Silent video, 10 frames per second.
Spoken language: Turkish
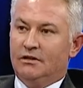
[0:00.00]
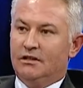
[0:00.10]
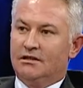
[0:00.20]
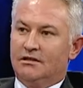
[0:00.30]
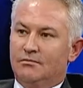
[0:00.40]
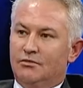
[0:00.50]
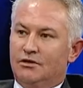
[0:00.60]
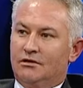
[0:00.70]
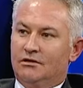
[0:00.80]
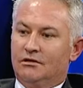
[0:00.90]

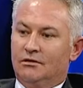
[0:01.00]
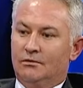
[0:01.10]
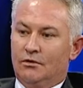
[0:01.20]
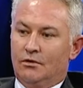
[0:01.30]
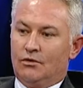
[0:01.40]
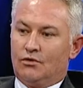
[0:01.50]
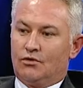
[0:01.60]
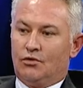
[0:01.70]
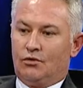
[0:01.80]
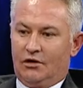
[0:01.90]
yazılmış e,
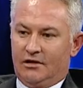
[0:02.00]
çok